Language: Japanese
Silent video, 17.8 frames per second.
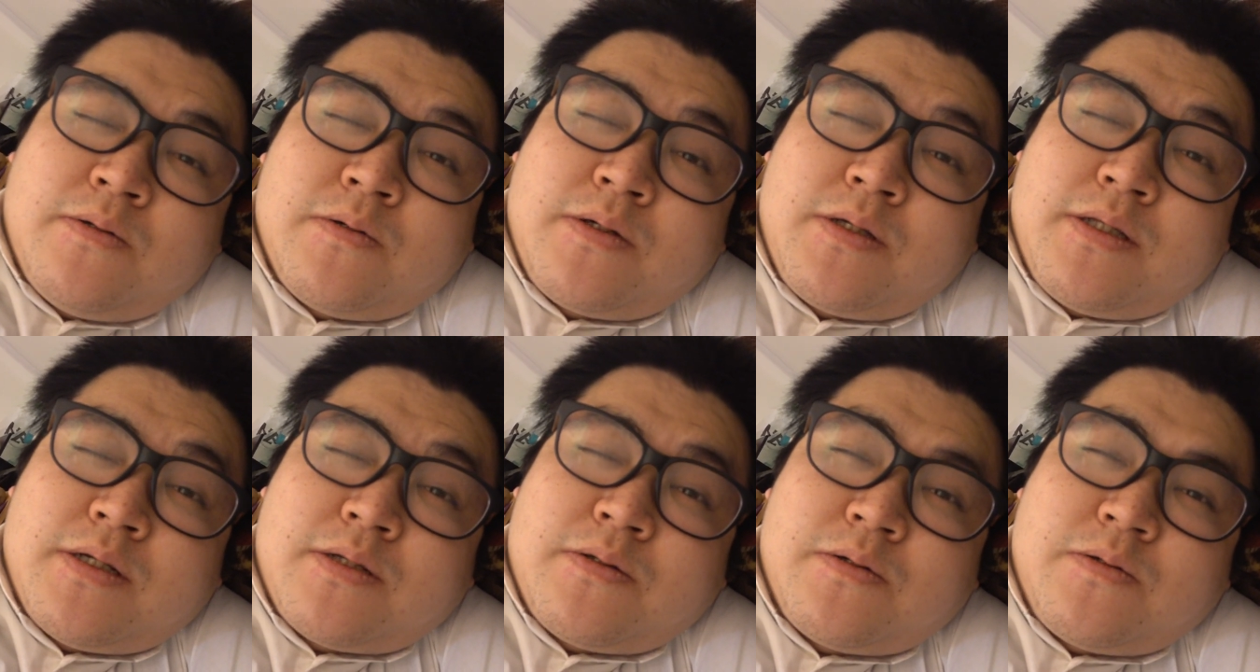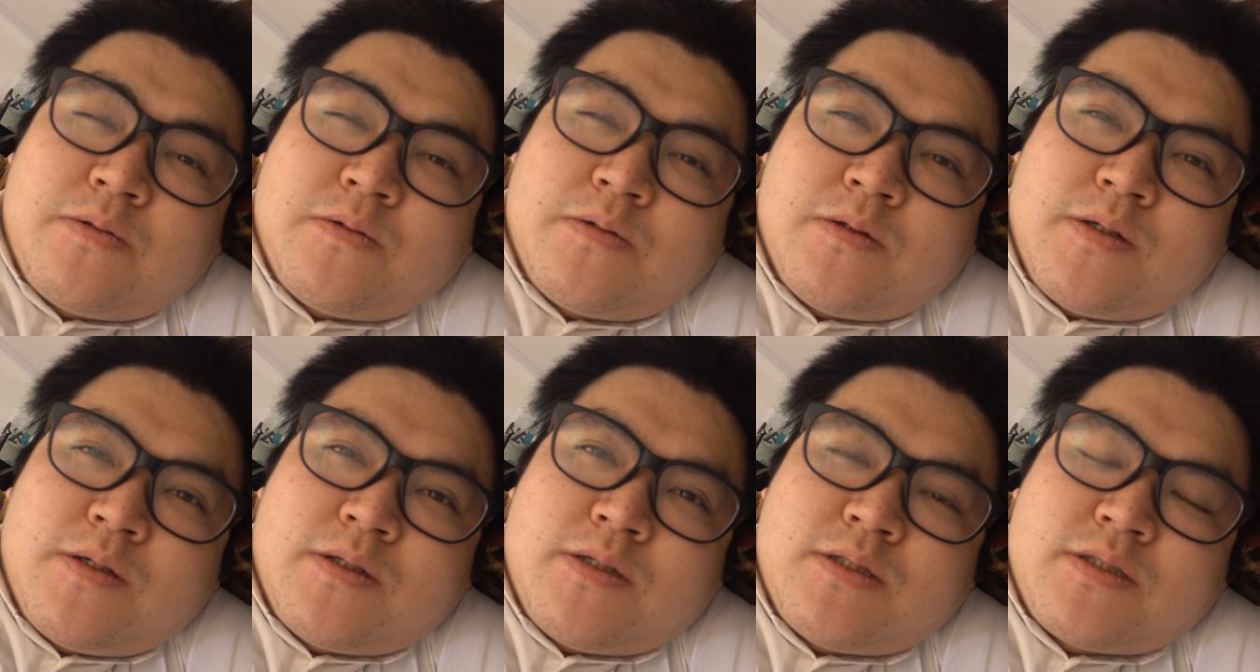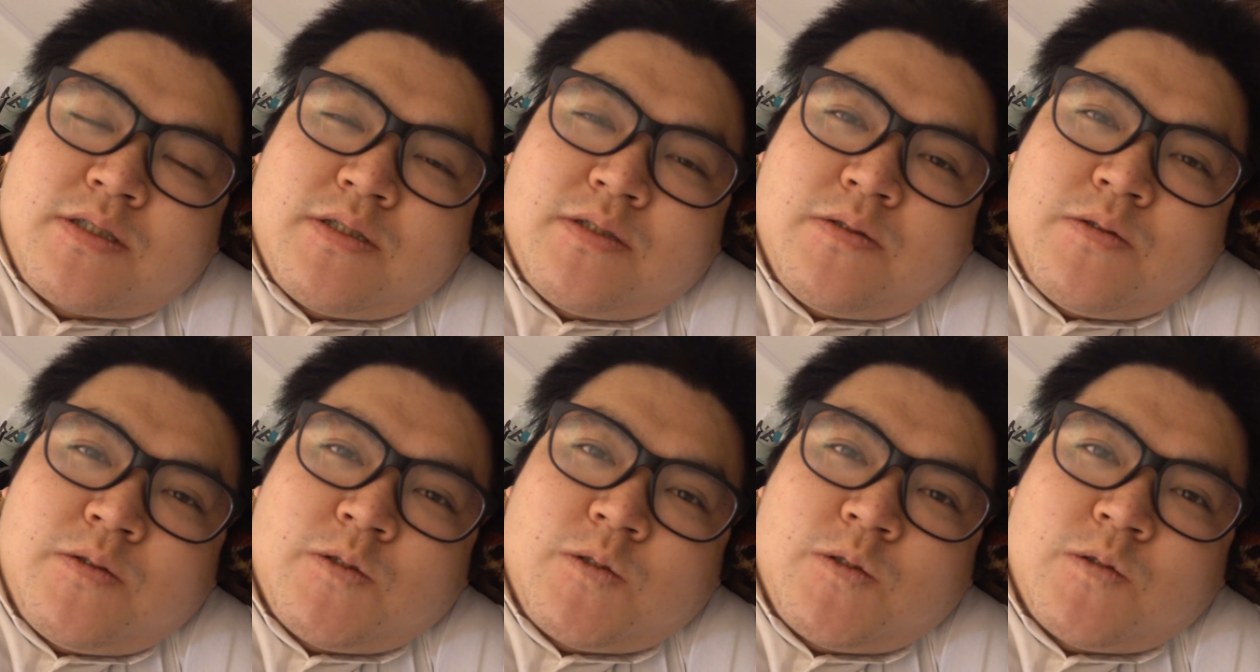起きたところなんですけ
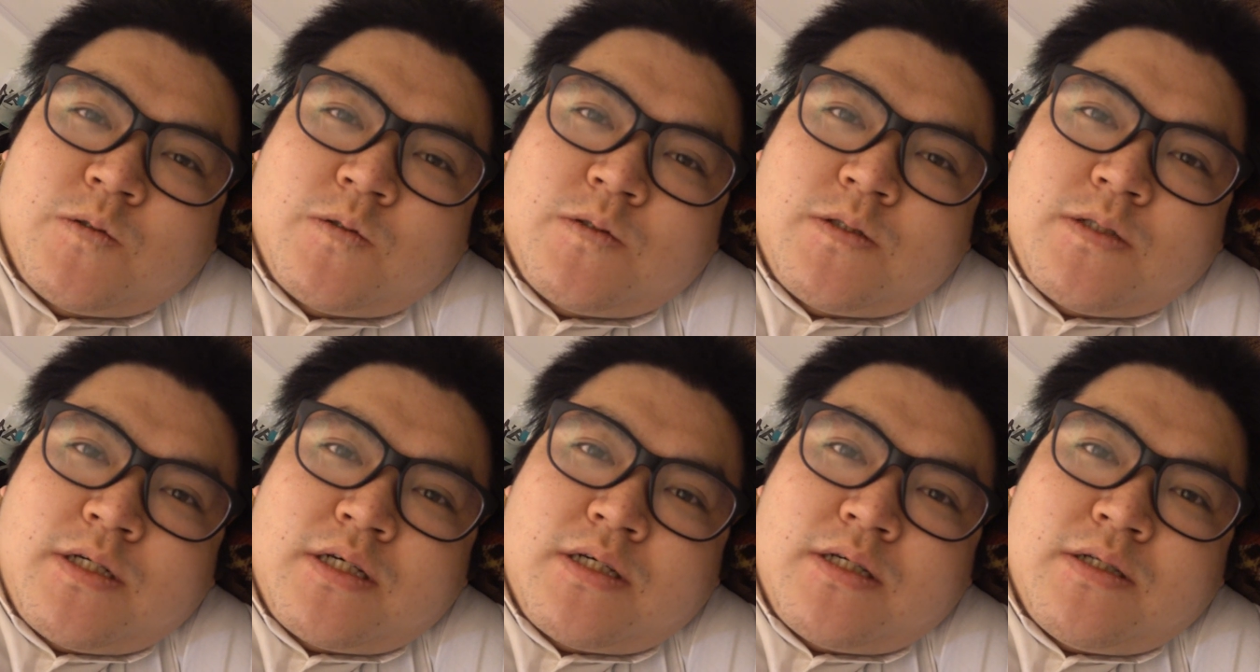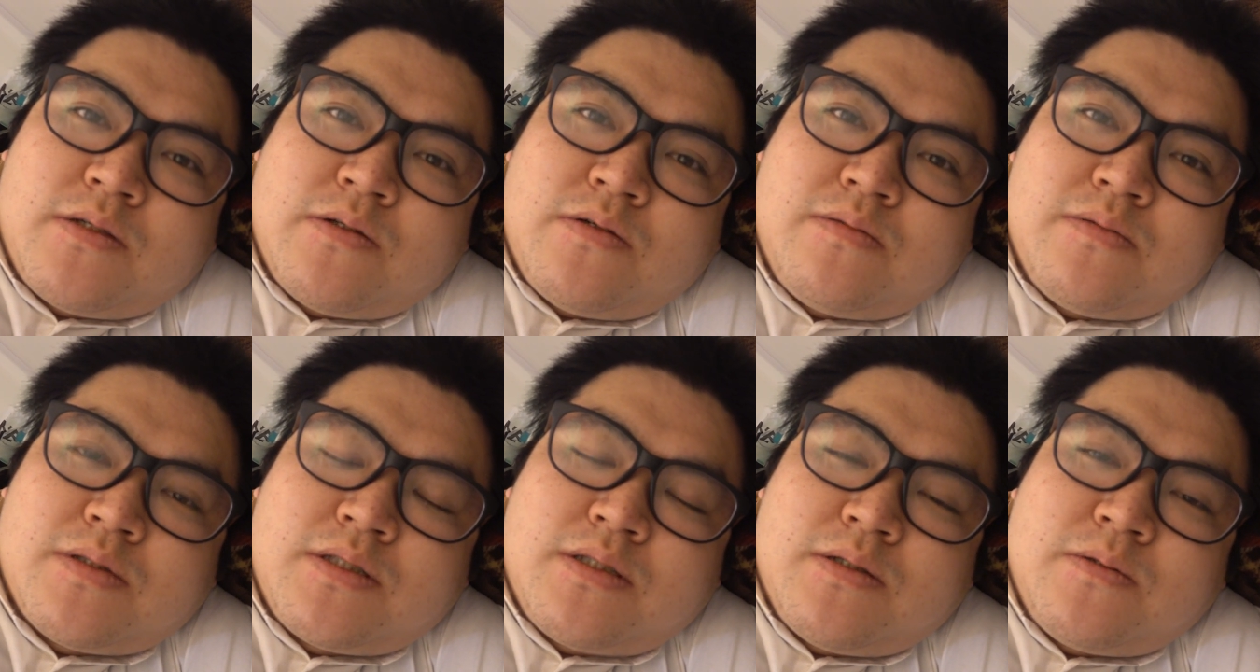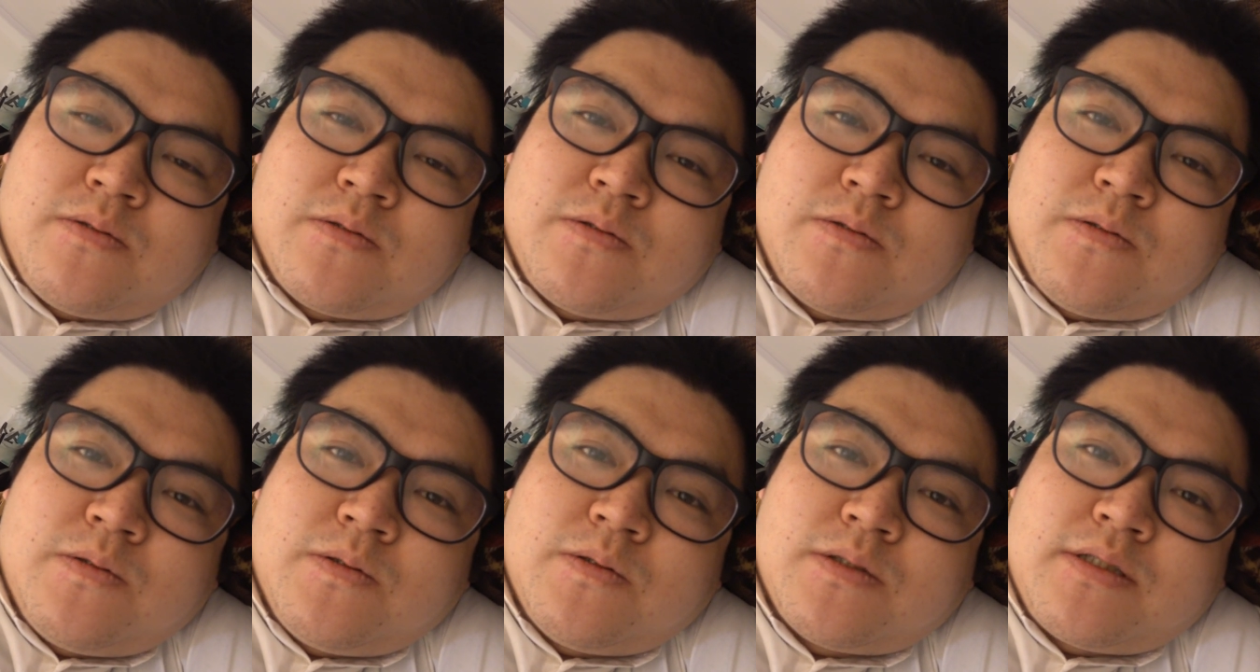ど、ちょっと最近の思ったこと
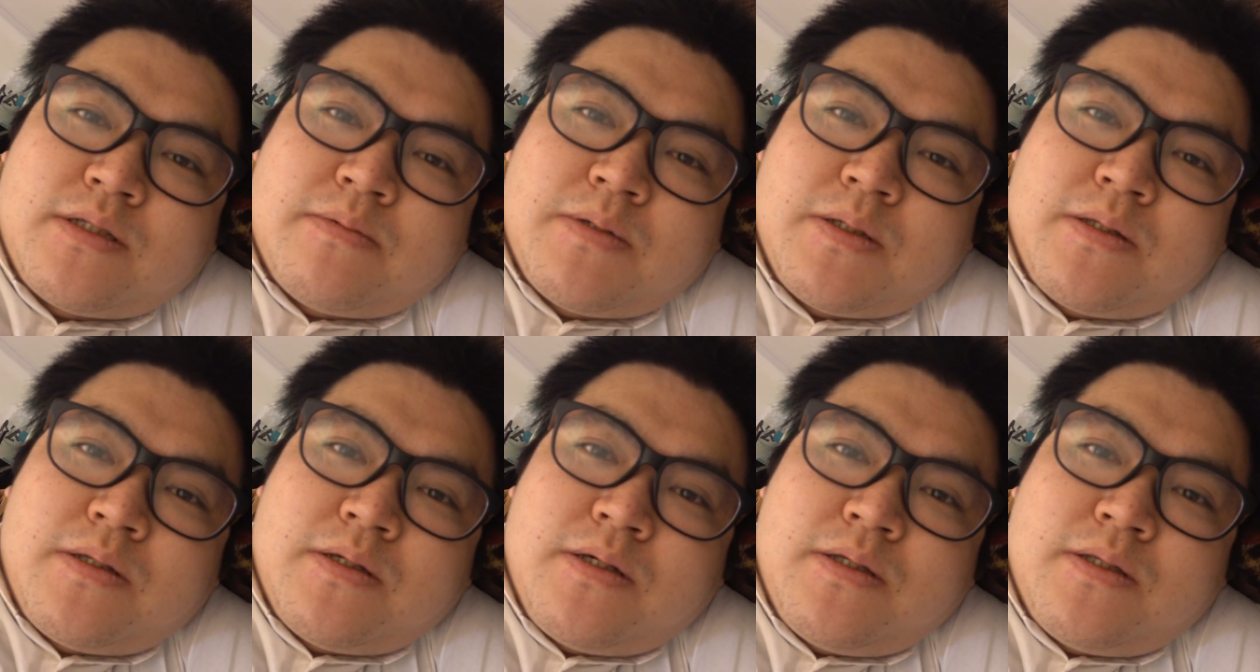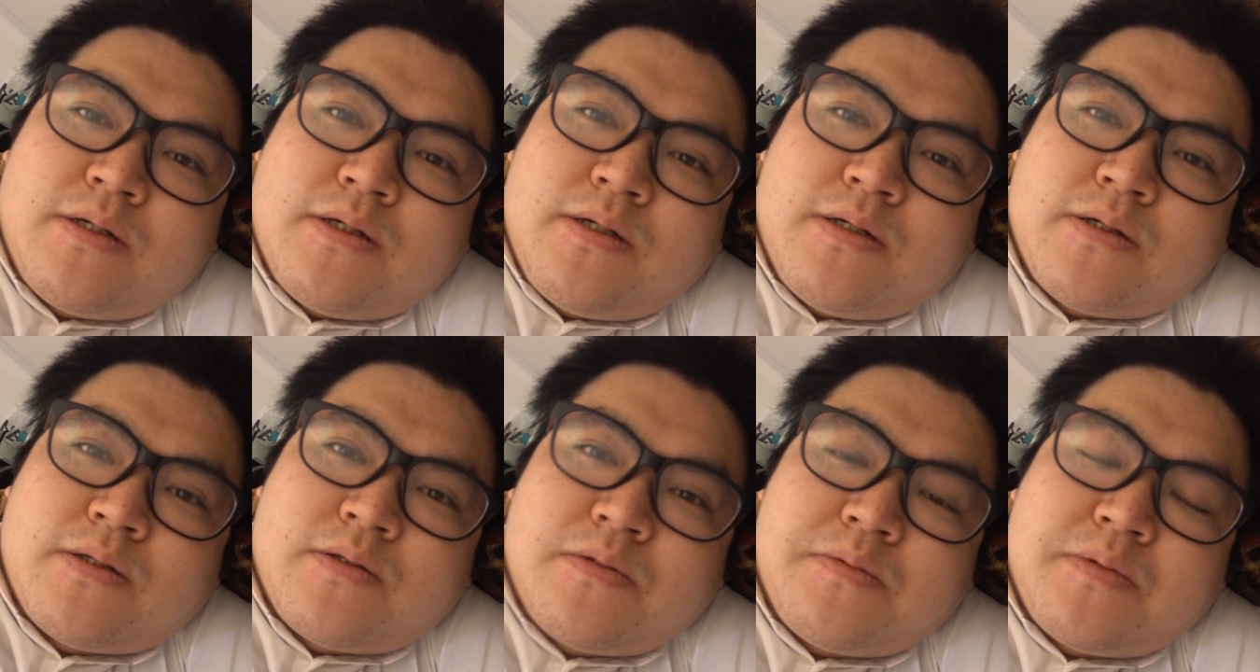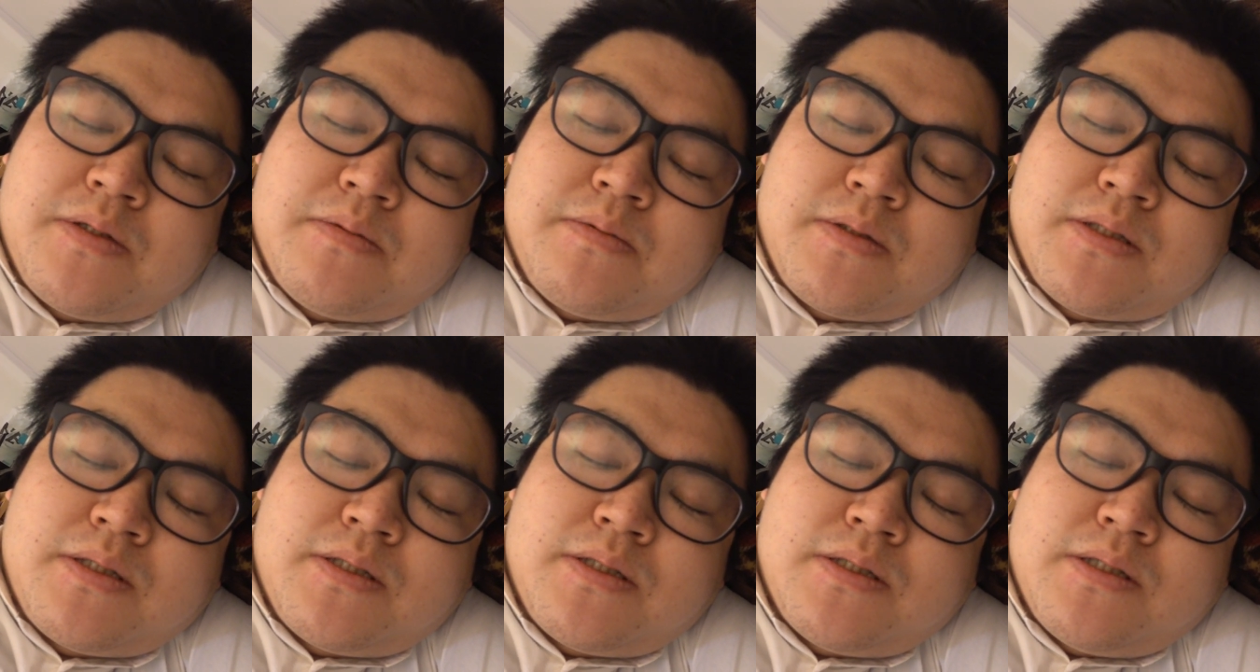を喋っていきたいなと思い
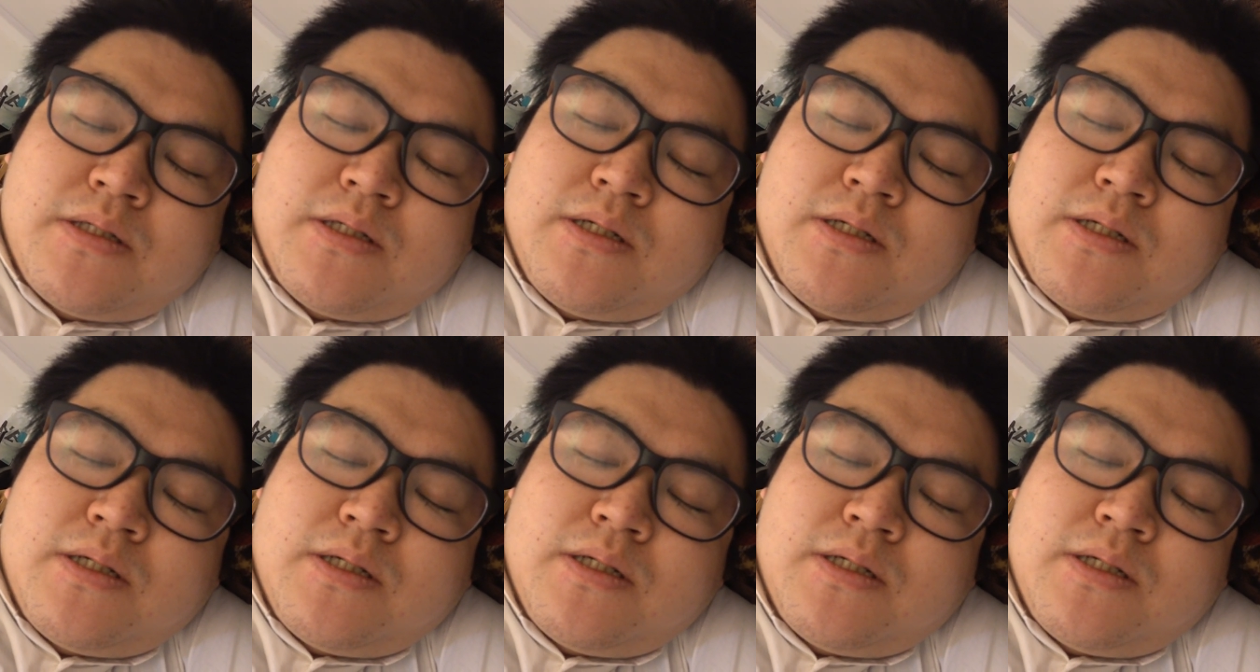ます。